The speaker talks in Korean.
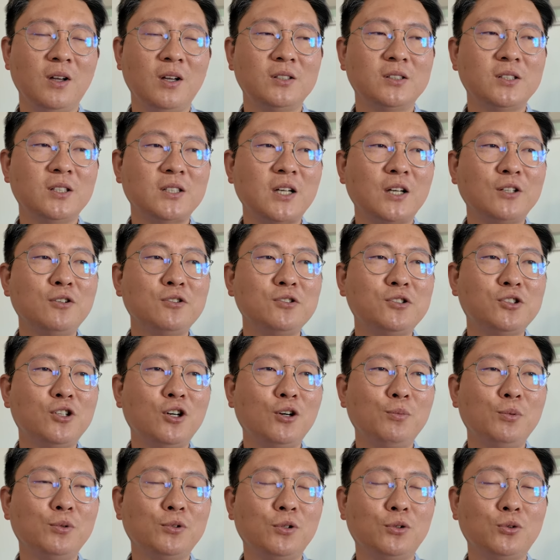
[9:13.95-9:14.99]
제가 작년
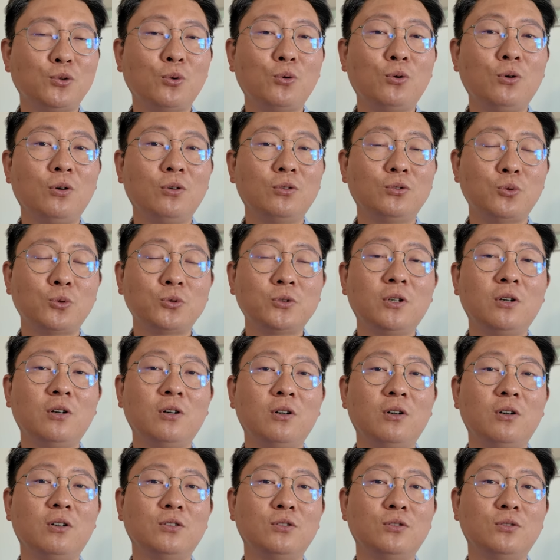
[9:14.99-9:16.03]
7월부터
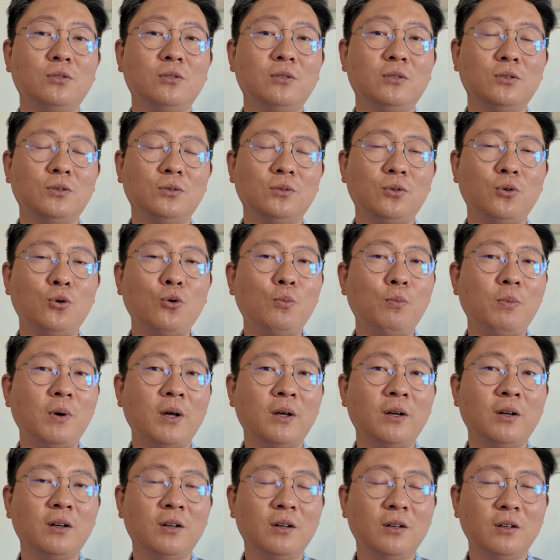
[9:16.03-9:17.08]
독서
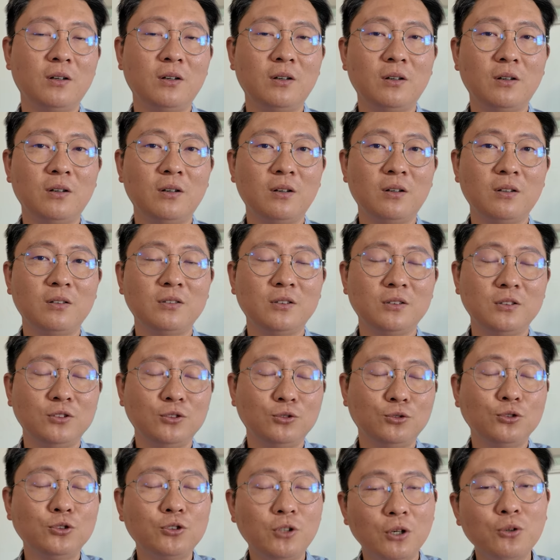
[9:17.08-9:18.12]
토론반을
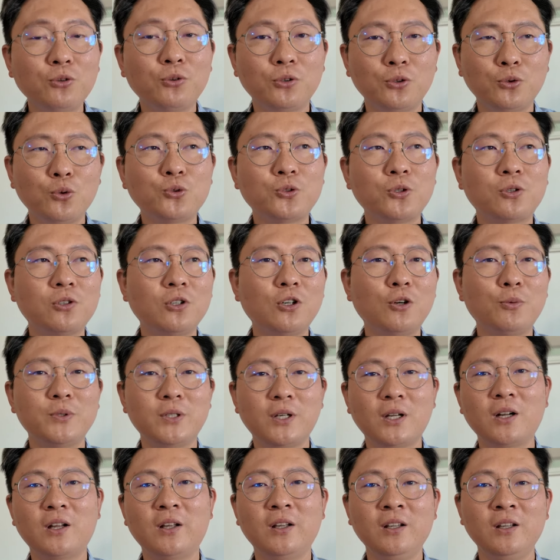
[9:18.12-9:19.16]
운영하고 독서 클럽이
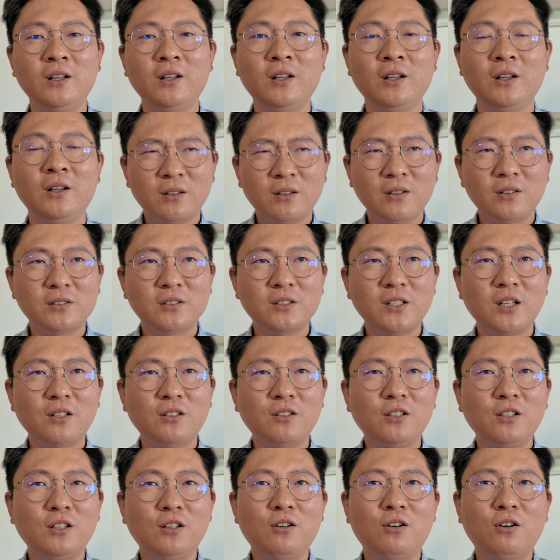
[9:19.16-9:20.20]
하나에
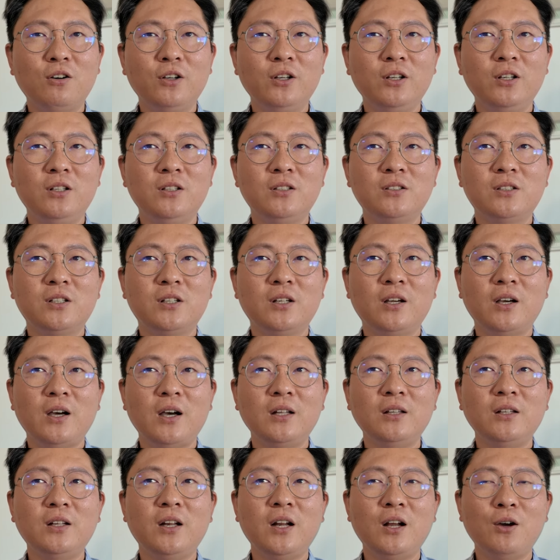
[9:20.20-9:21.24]
책을 거의 이제
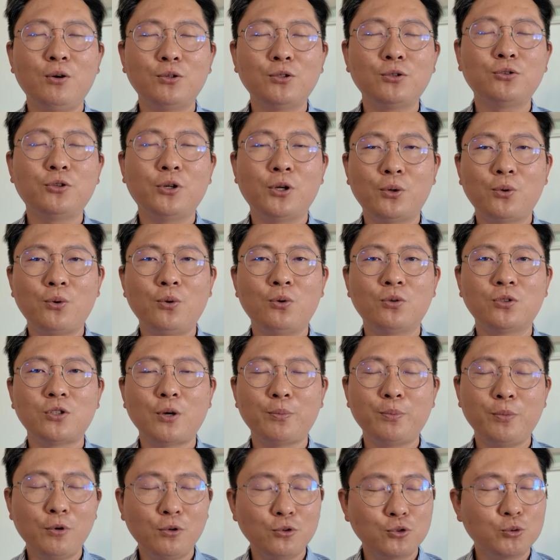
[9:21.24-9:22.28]
한 달에 한 권 정도 읽고
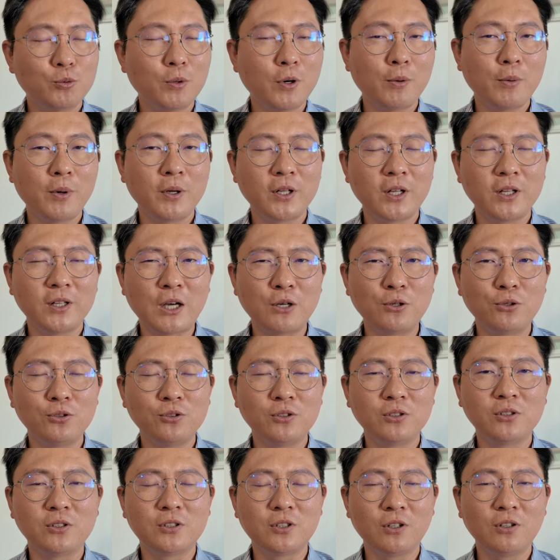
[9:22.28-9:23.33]
서평을 주말마다
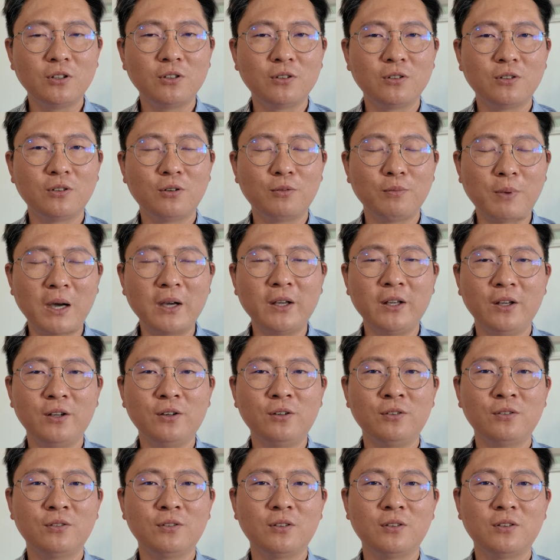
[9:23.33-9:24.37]
나누는 그런
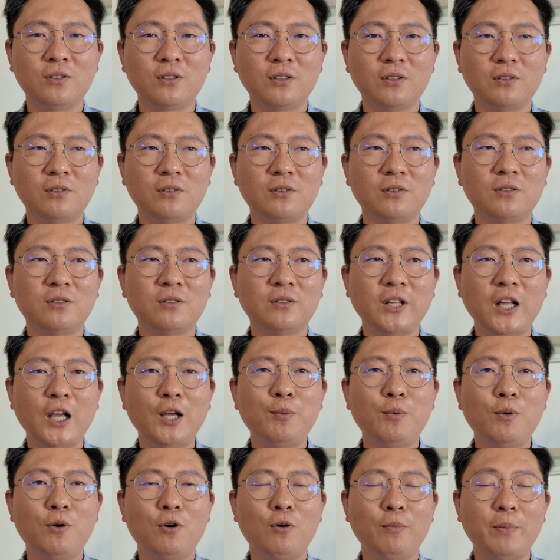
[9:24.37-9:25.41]
방이에요.
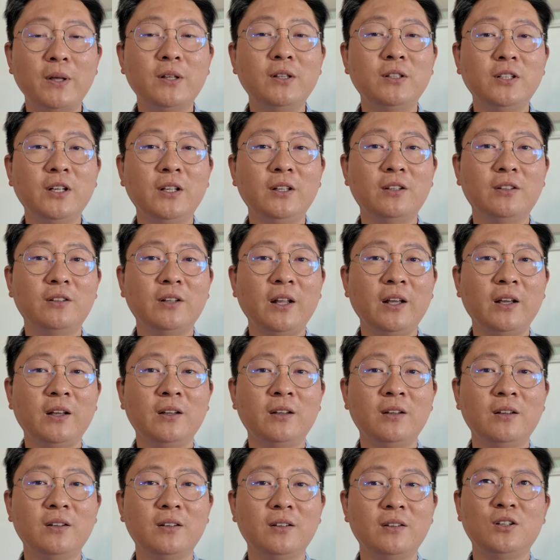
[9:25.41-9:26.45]
네이버 밴드에
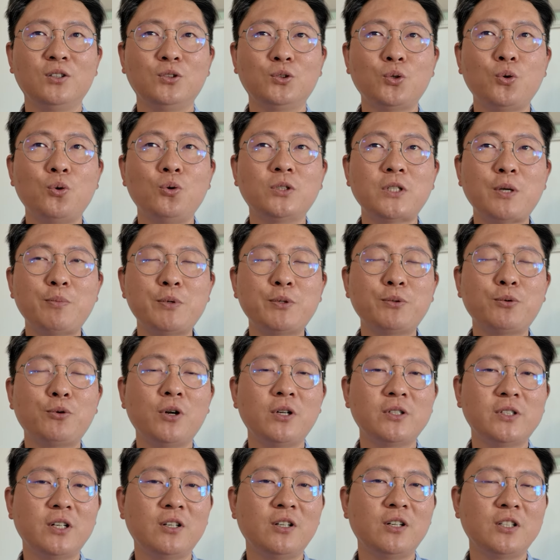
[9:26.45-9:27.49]
있는데 총
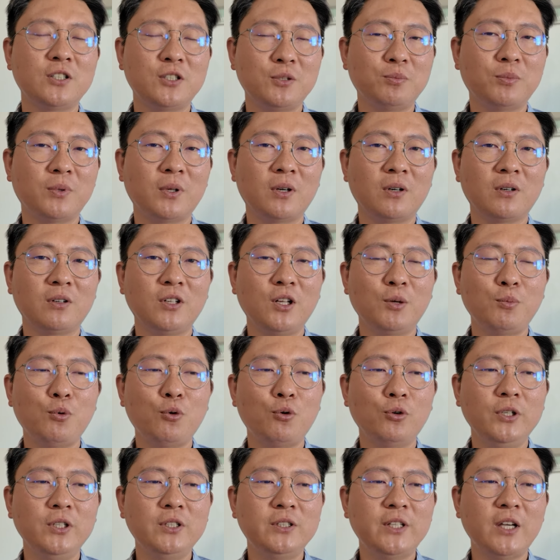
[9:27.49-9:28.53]
30권의 책을 읽습니다. 근데
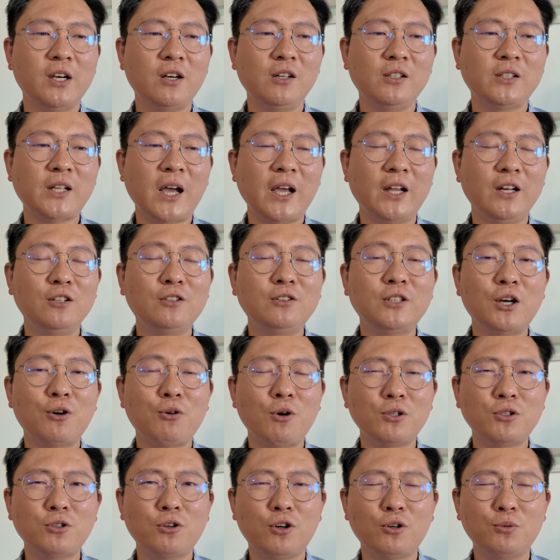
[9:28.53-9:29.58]
뭐 이 책을 다 읽는다고
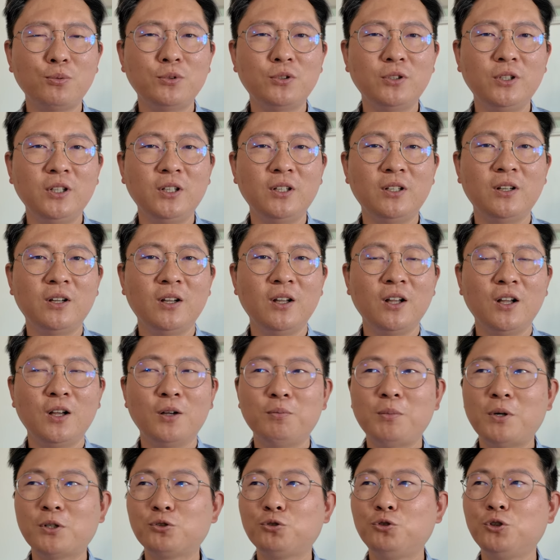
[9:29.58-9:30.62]
해서 여러분들이
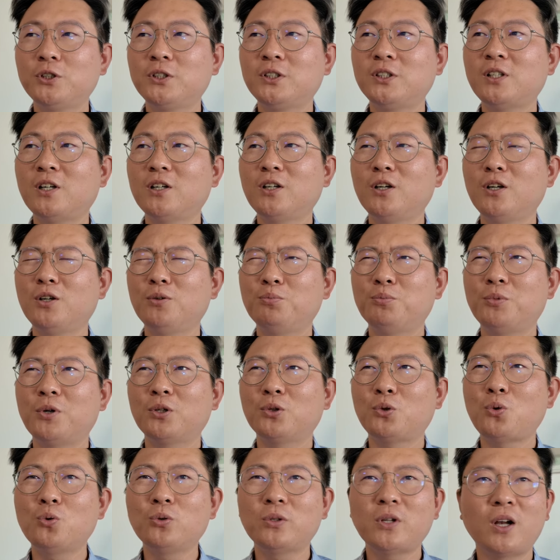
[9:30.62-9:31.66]
막 주식시장에 막
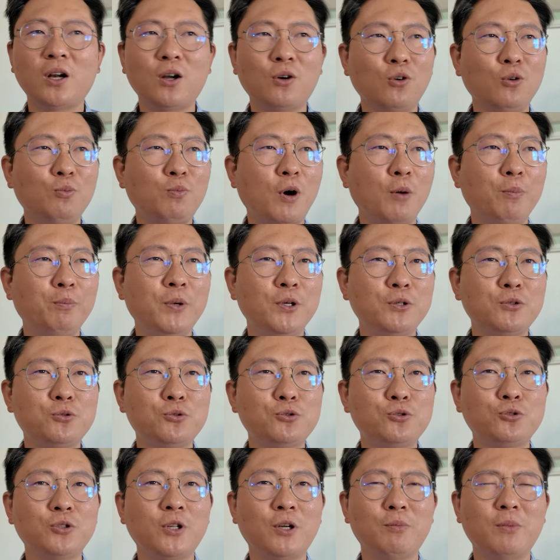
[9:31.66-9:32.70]
통달하고 버핏
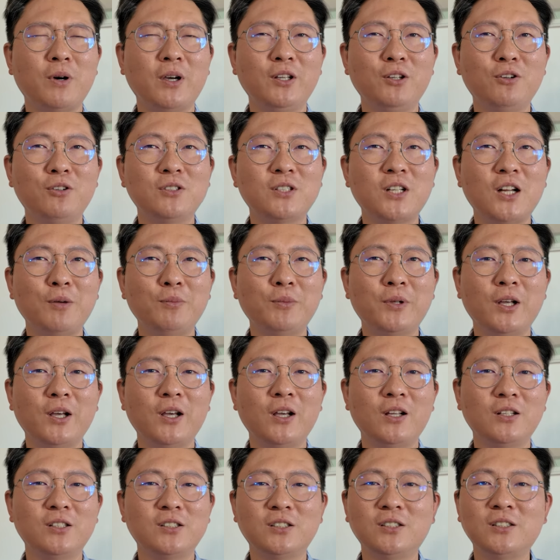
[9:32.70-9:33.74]
수준에 막 이런 사람이
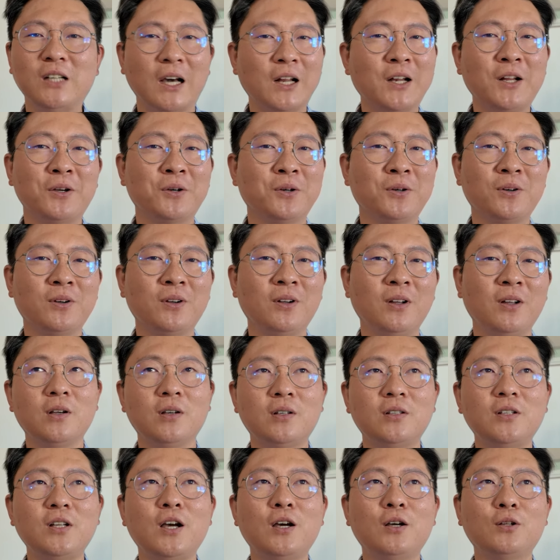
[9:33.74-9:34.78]
되지는 않아요.
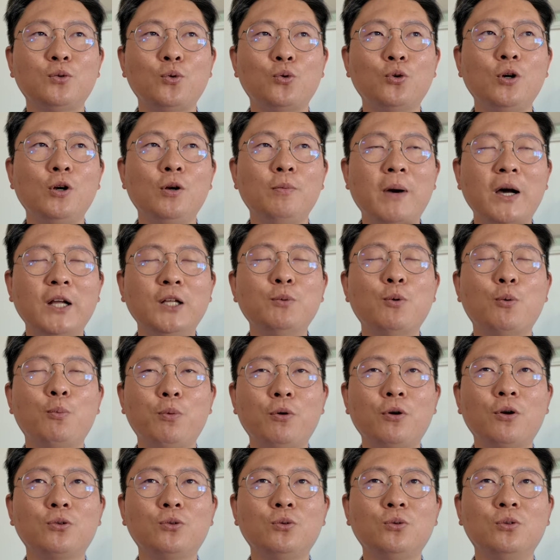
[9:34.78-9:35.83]
그냥 돈을 많이 못
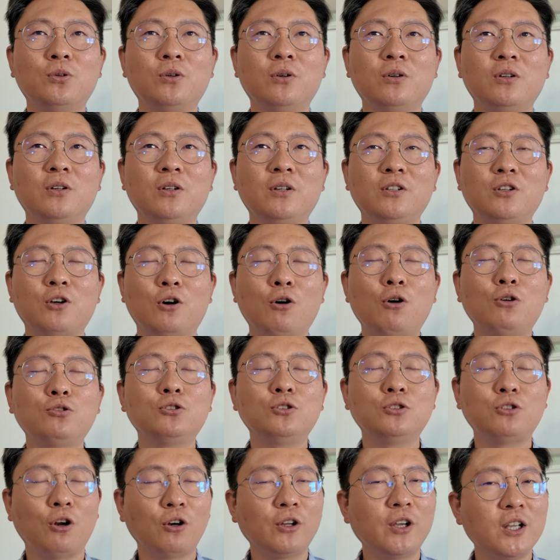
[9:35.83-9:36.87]
벌어도
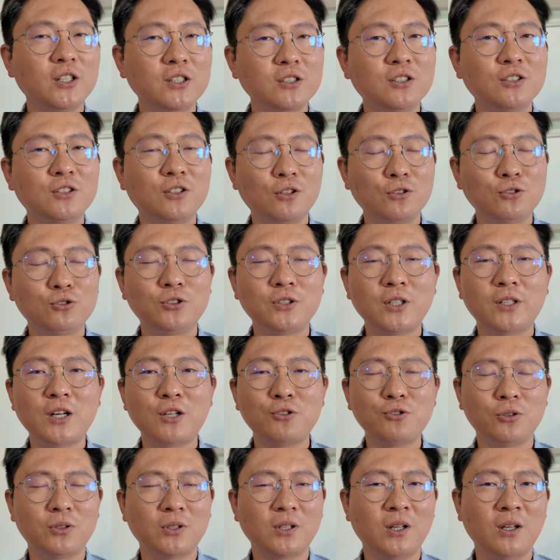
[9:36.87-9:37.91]
적어도 덜 깨지는 그런 투자를 할
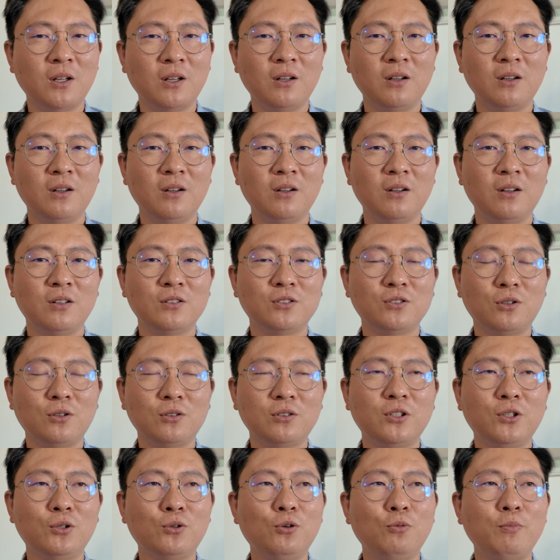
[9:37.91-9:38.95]
수 있다.
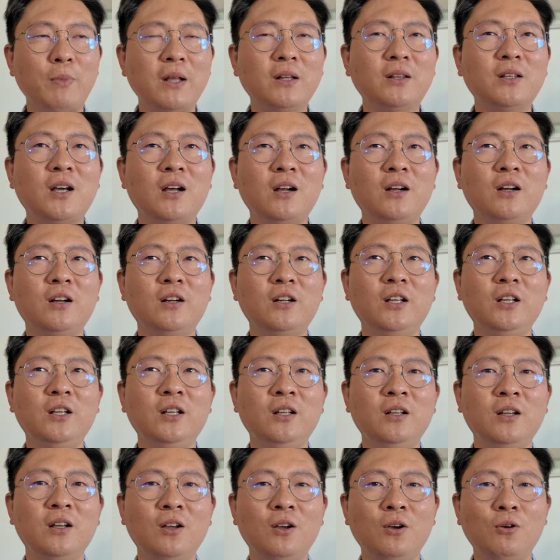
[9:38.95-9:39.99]
그리고
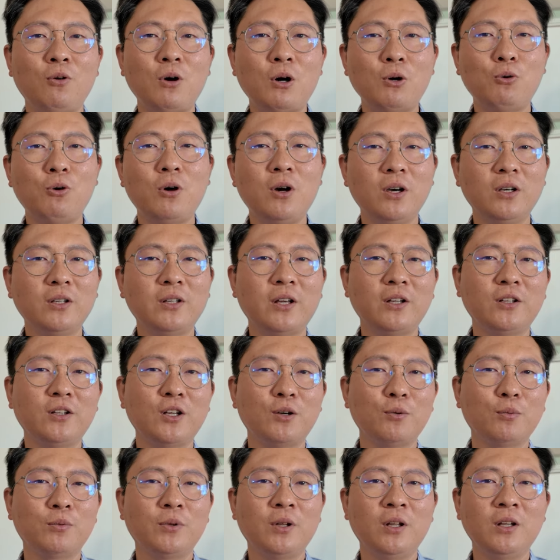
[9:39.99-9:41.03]
멘탈이 확고하게 되기
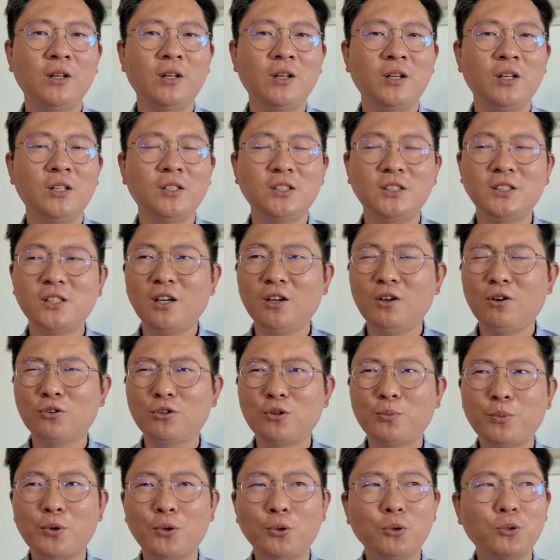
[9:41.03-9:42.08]
때문에 시장의
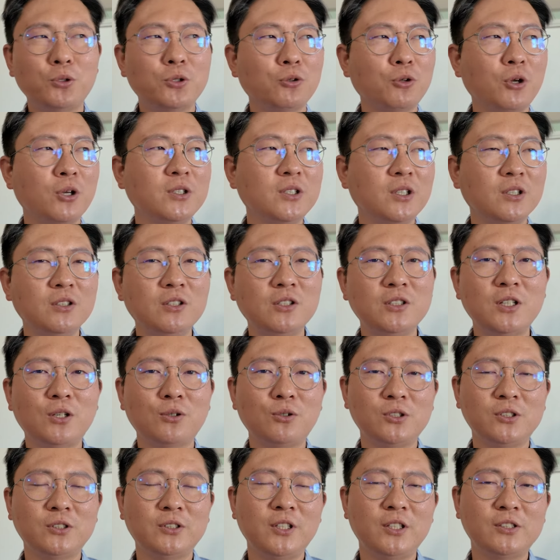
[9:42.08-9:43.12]
어떤 변동에 있어서 굉장히 흔들리지
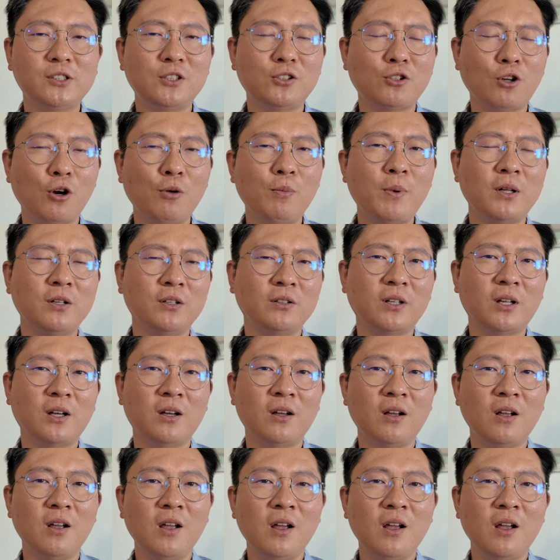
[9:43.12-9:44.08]
않고 스트레스를 덜 받는다.